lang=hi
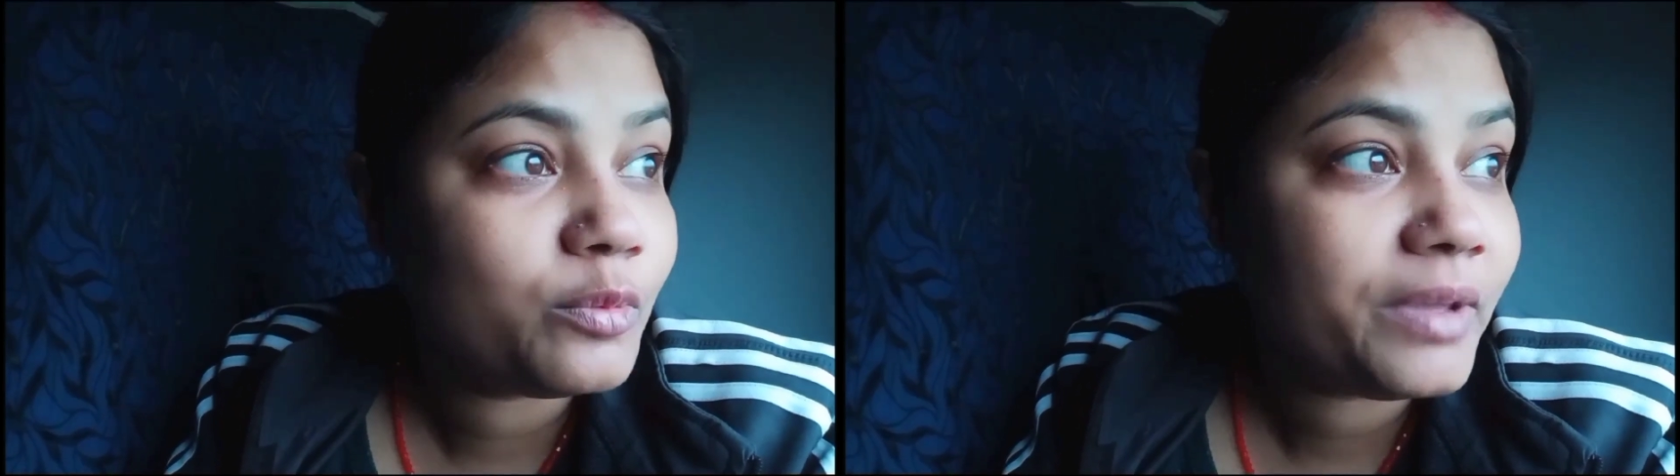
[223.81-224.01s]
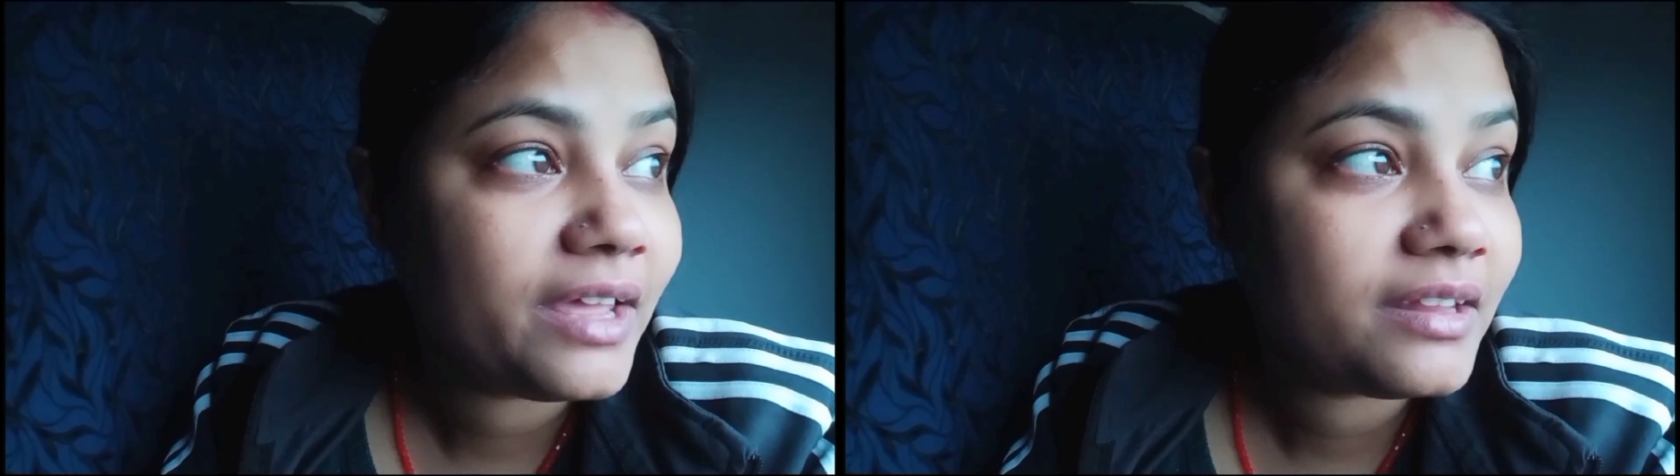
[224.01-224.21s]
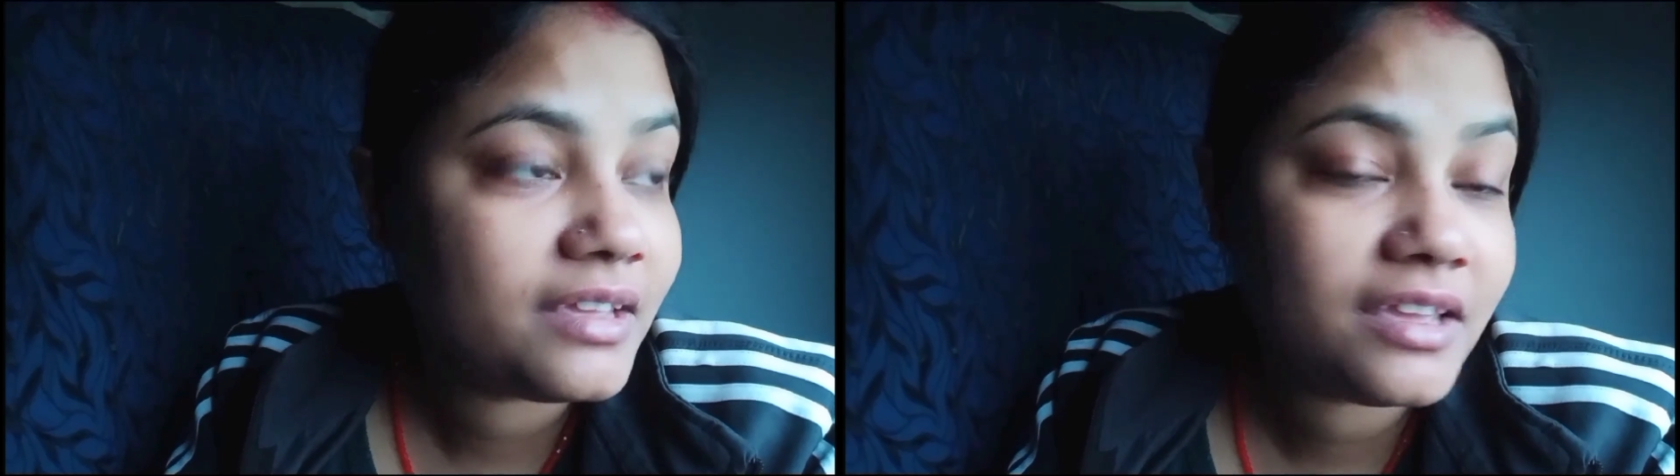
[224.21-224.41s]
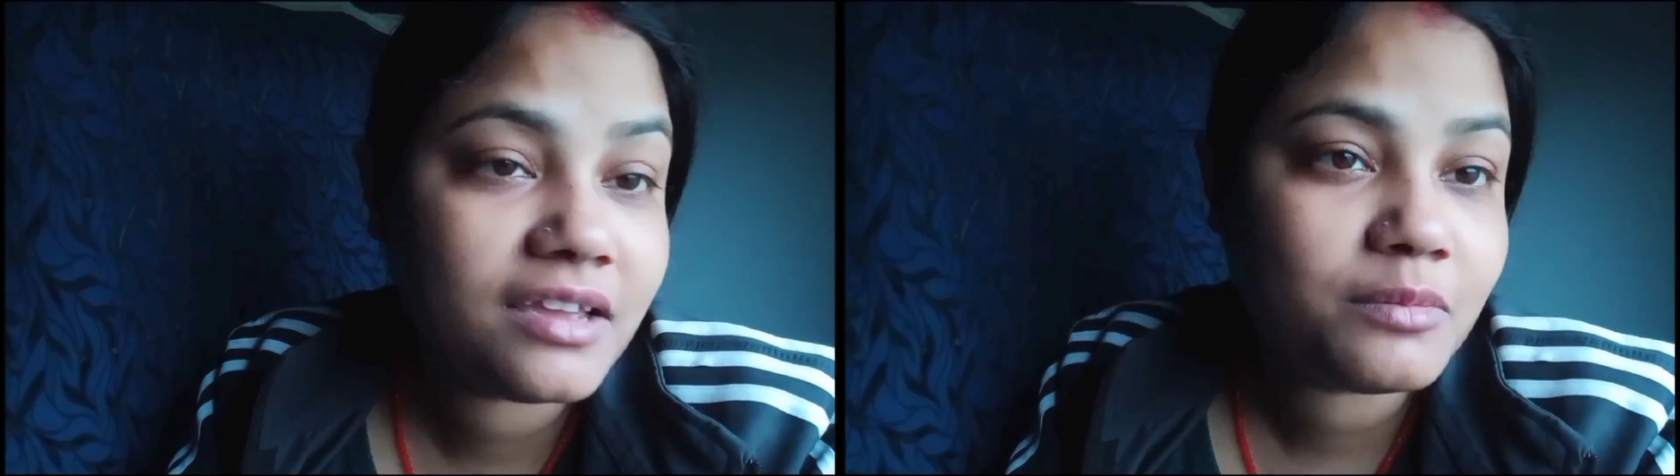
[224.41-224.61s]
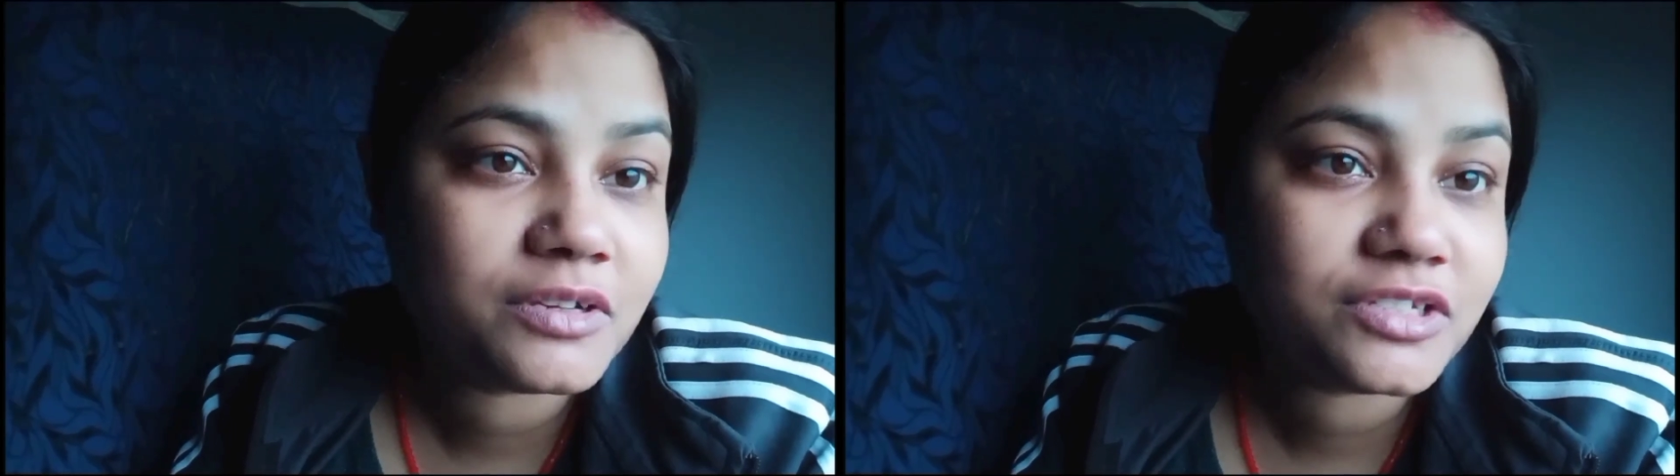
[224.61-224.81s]
दोपहर
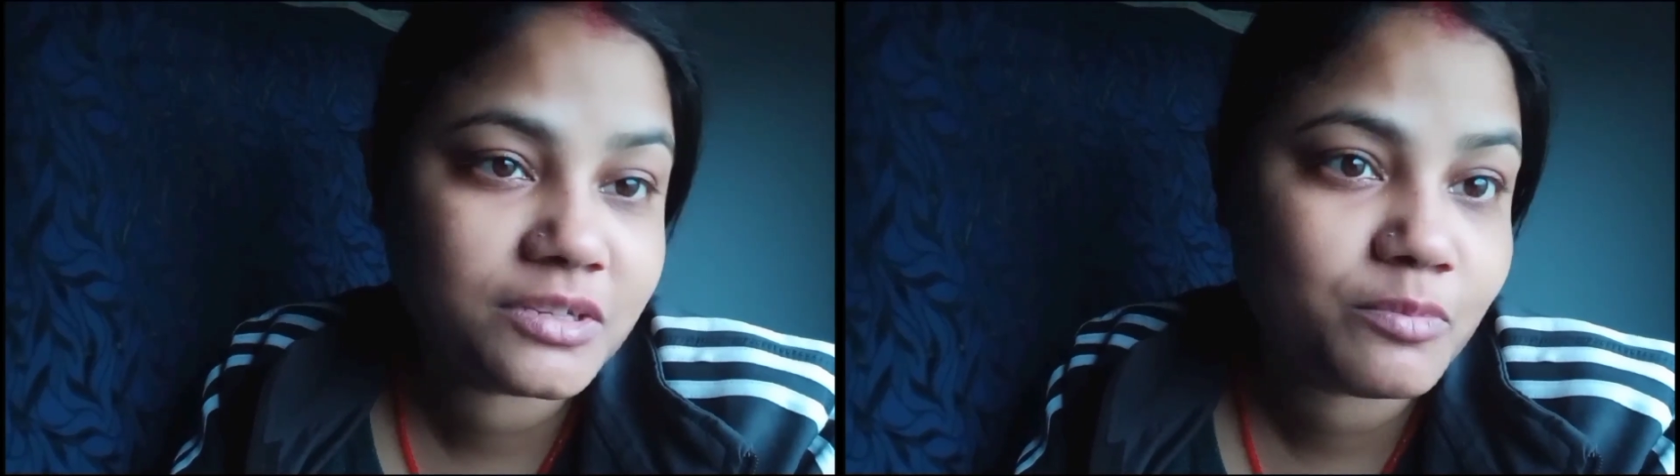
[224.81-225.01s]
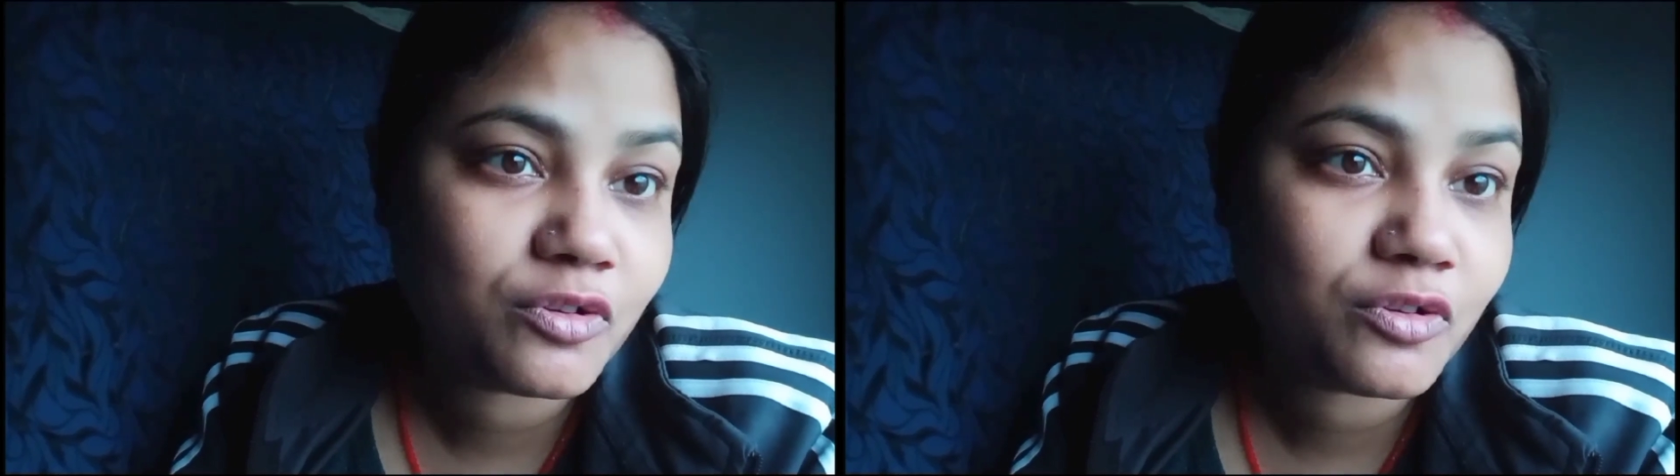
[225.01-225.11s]
के एक बजे